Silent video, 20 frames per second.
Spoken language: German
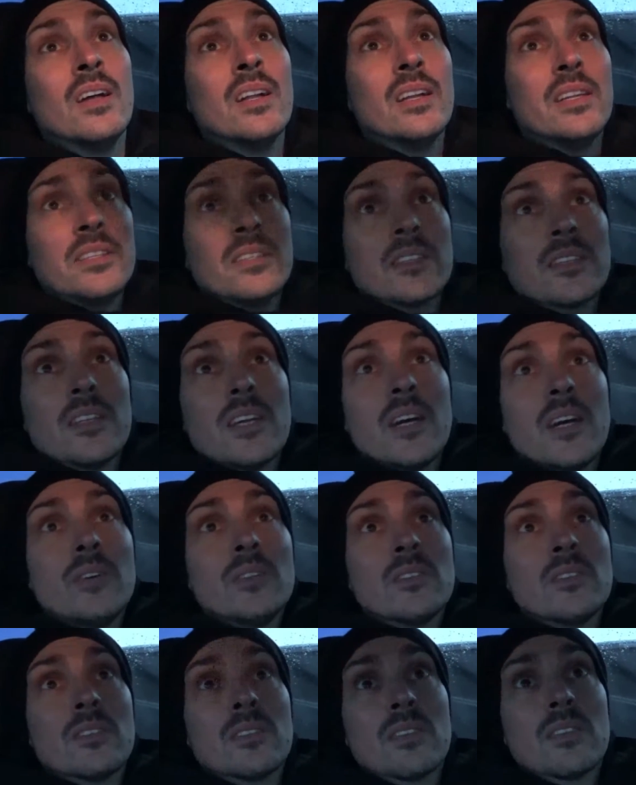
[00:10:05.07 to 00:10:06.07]
Licht geht
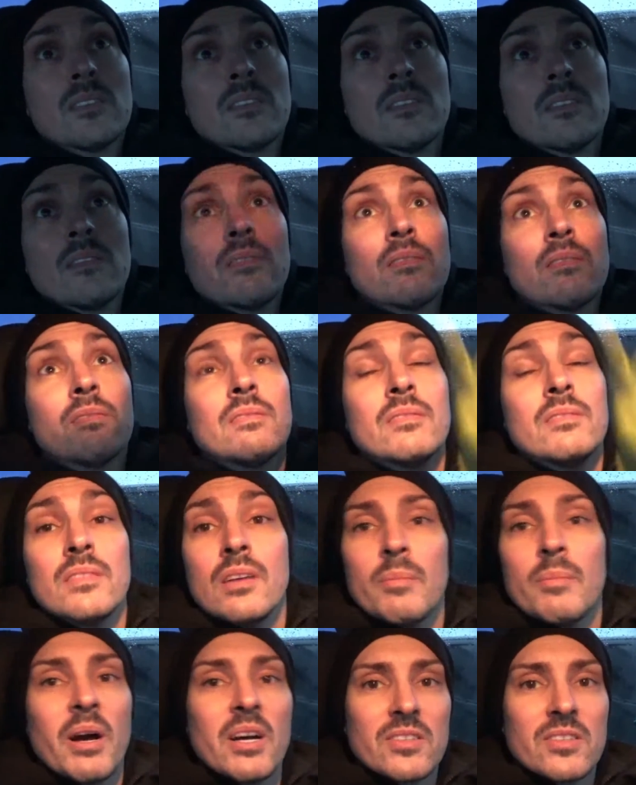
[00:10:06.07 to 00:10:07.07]
aus. Wir
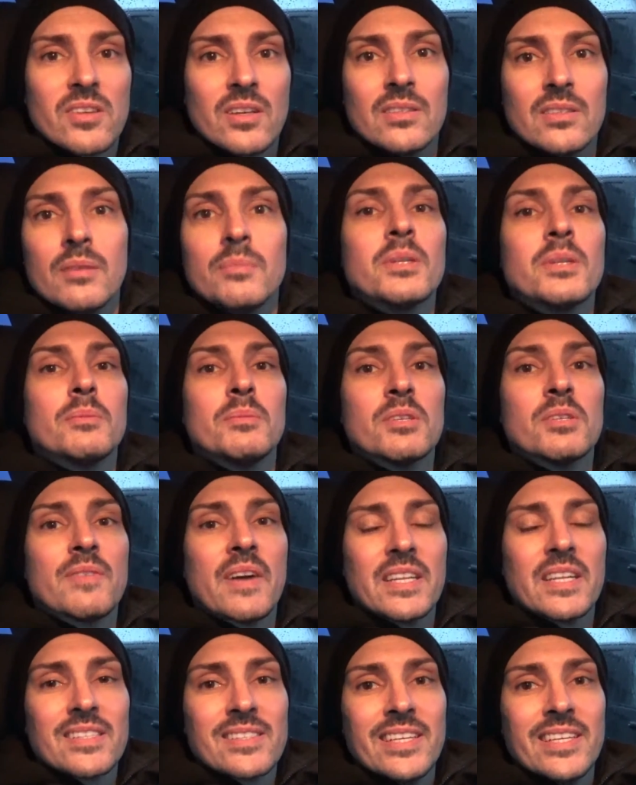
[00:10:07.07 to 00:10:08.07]
machen es an, damit ihr mich
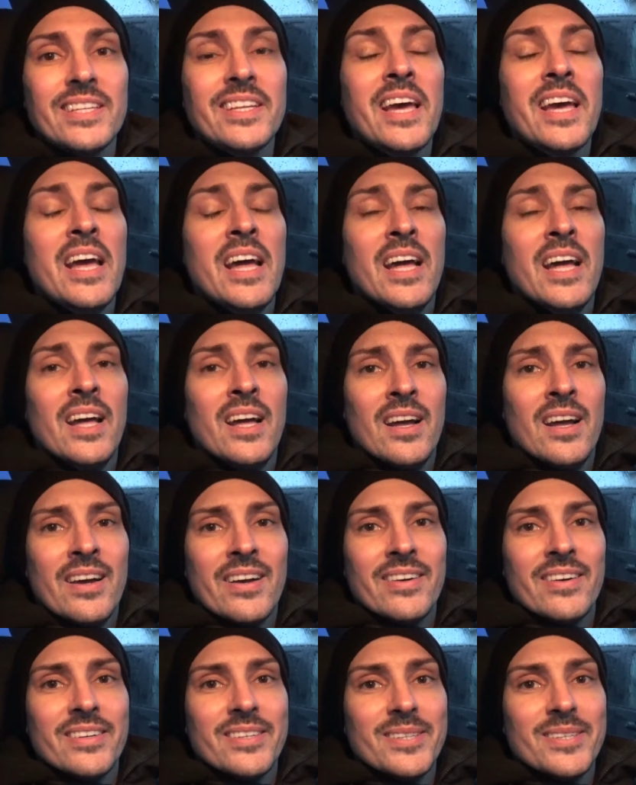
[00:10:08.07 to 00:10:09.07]
weiter seht.
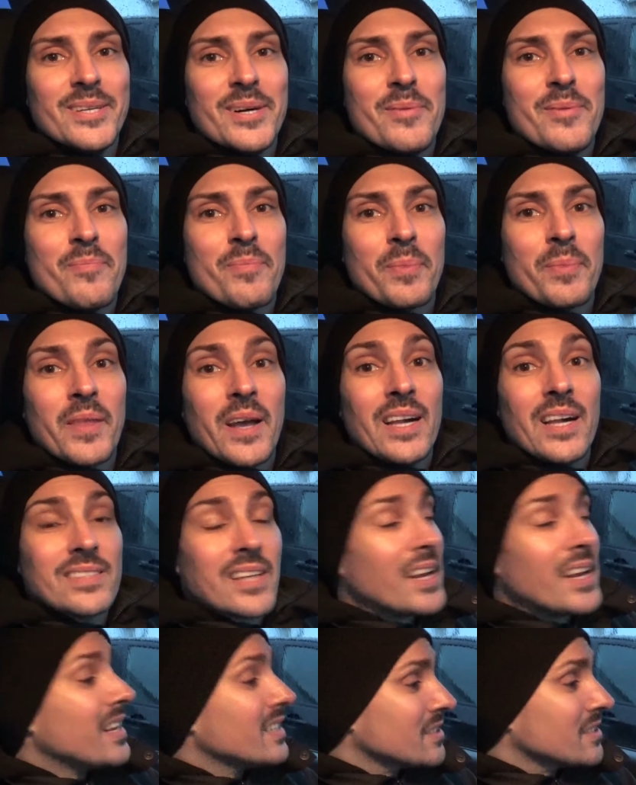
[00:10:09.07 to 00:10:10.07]
Ähm, als
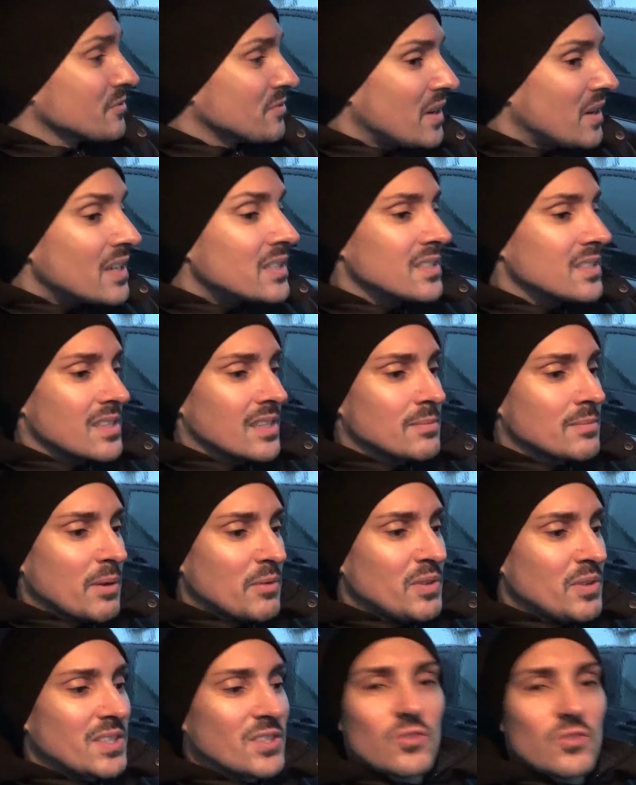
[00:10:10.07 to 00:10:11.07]
allererstes fahre ich jetzt erstmal
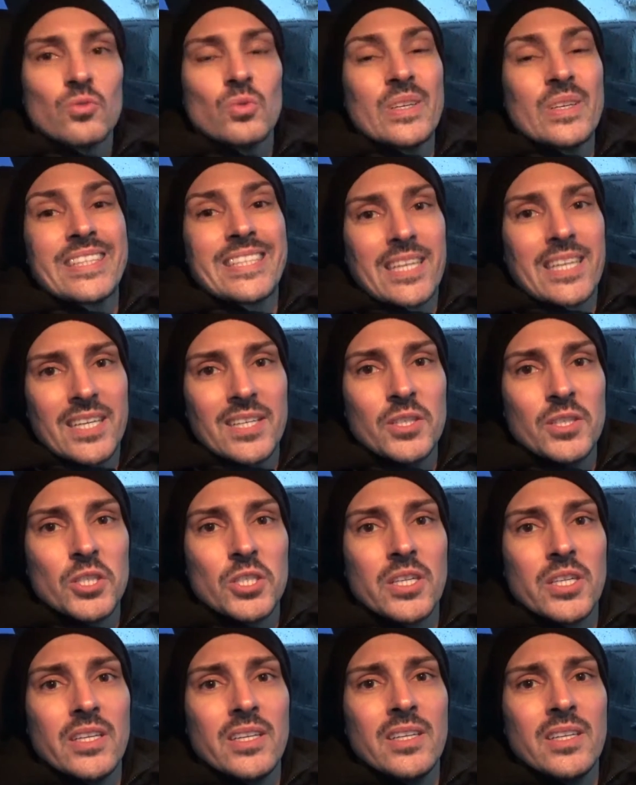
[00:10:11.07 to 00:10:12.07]
fix zur
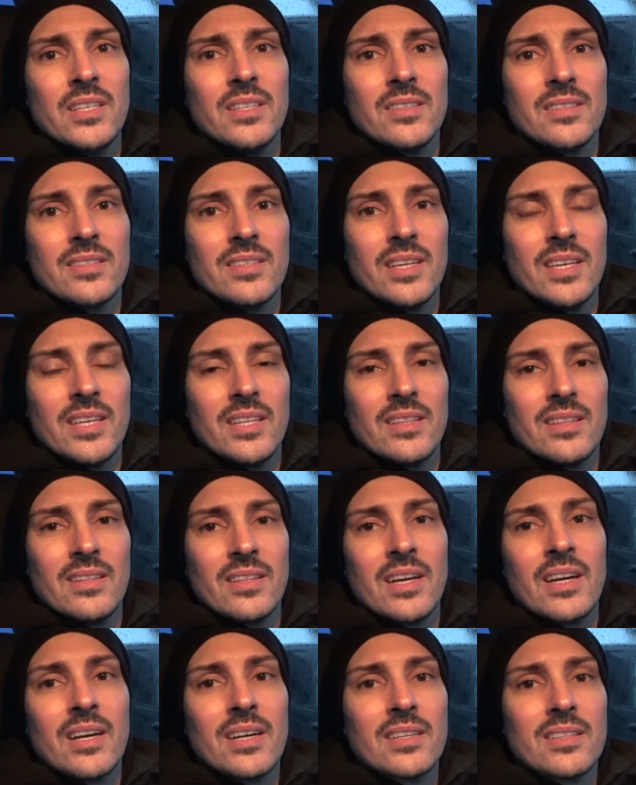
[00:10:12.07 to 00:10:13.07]
Tankstelle, denn
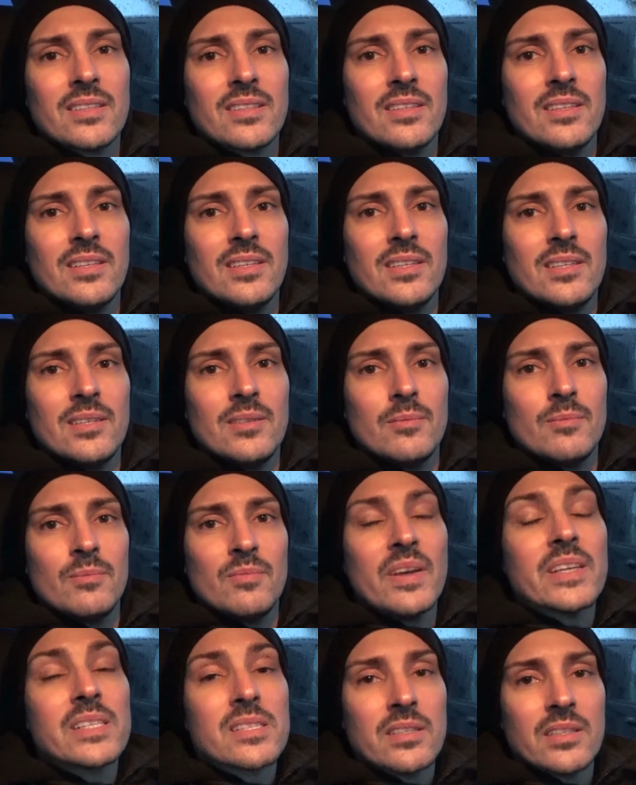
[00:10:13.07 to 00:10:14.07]
nach dem
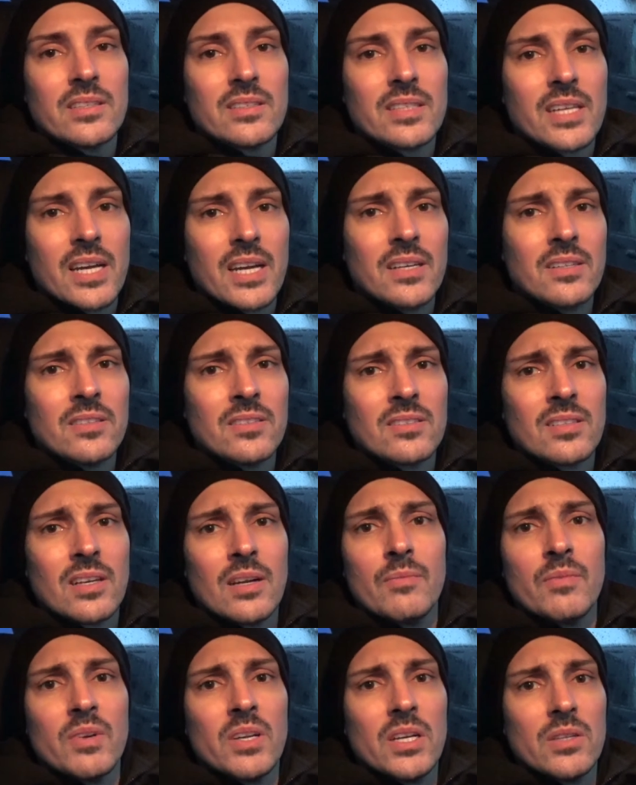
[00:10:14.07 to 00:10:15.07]
Wechsel des Tanks
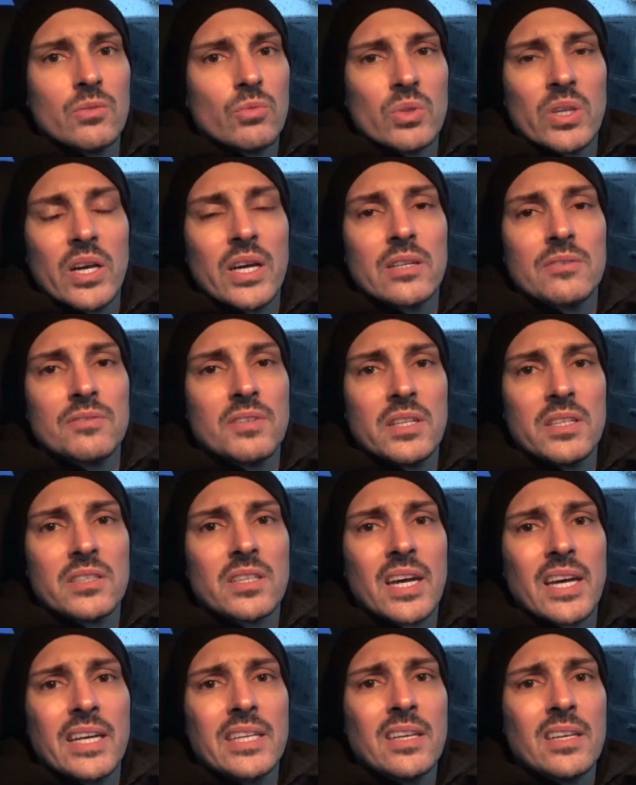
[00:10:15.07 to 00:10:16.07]
haben wir ja nur drei oder vier Liter
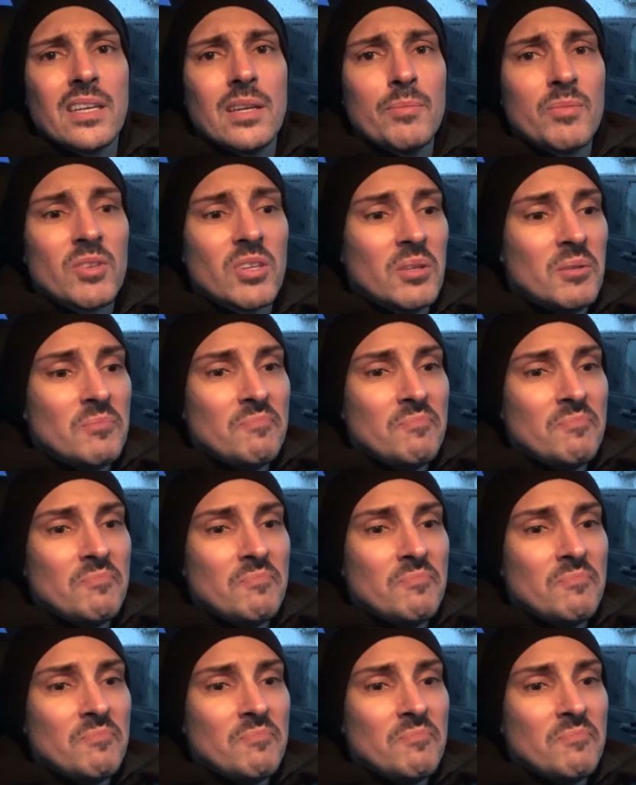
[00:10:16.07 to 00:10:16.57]
reingekippt.